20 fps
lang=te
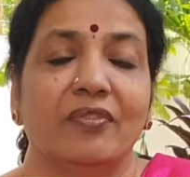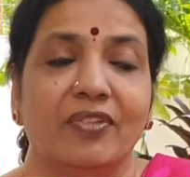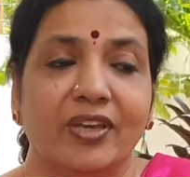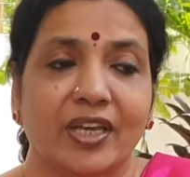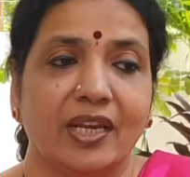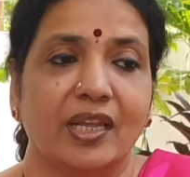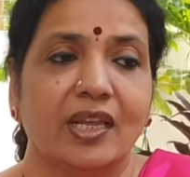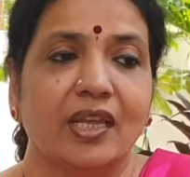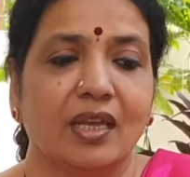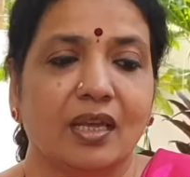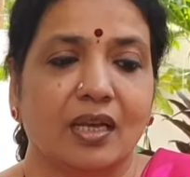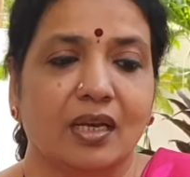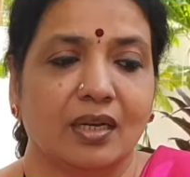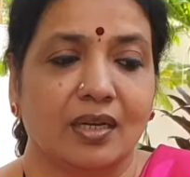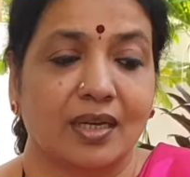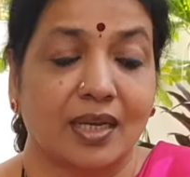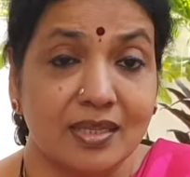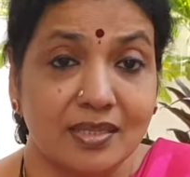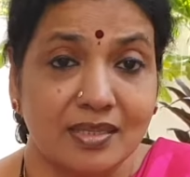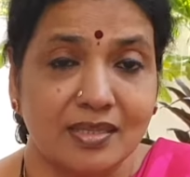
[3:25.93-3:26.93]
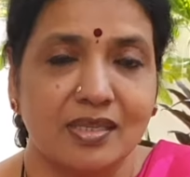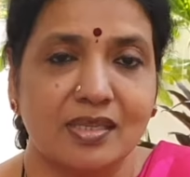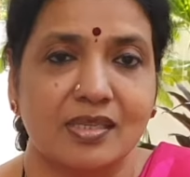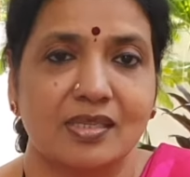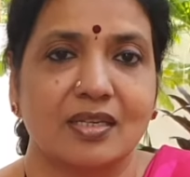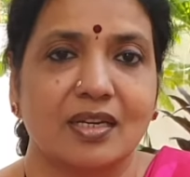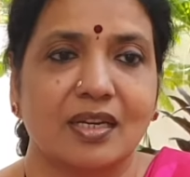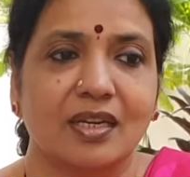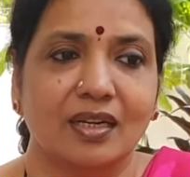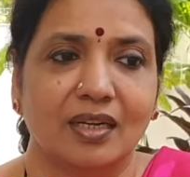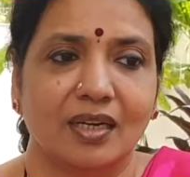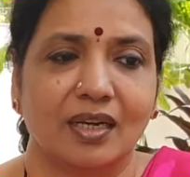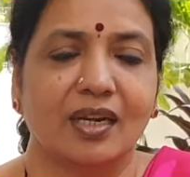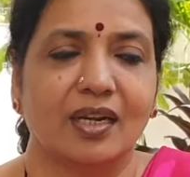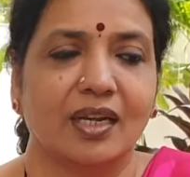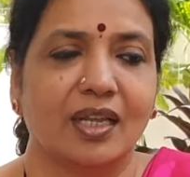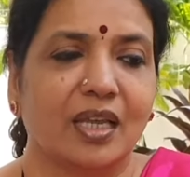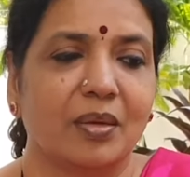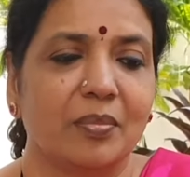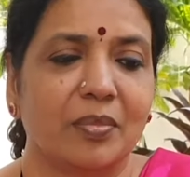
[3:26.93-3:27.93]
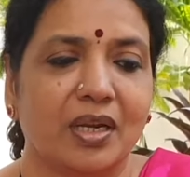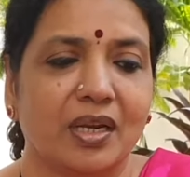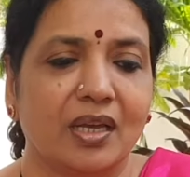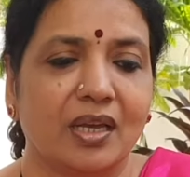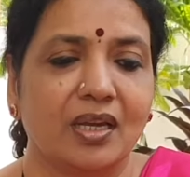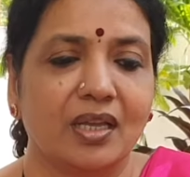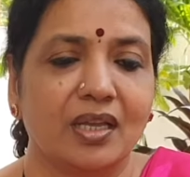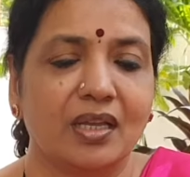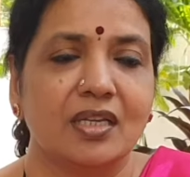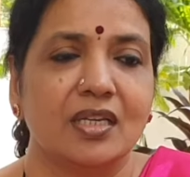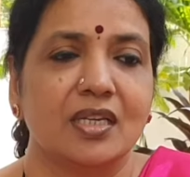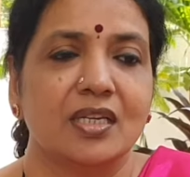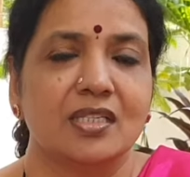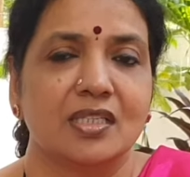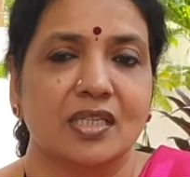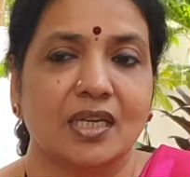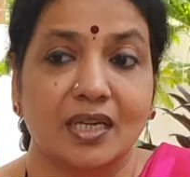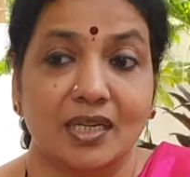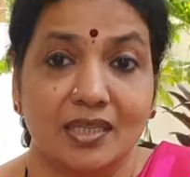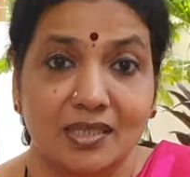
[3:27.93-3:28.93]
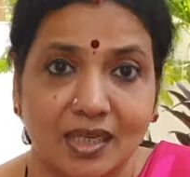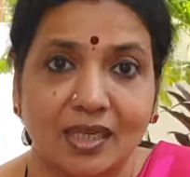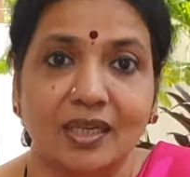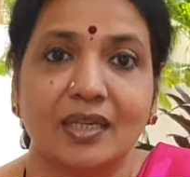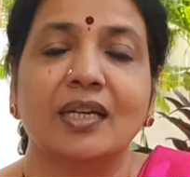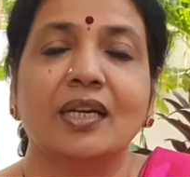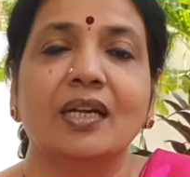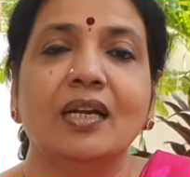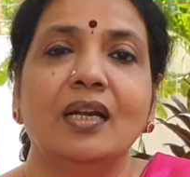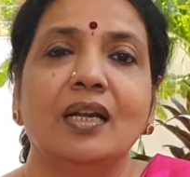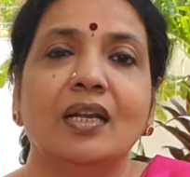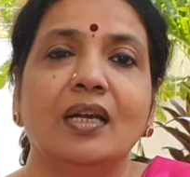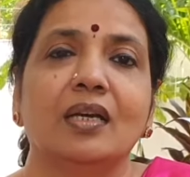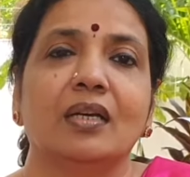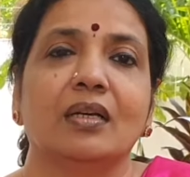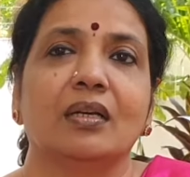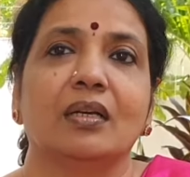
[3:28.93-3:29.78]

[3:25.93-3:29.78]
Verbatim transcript: వెరీ కన్సిస్టెంట్ అంటే ఏమనాలి చాలా సెటిల్డ్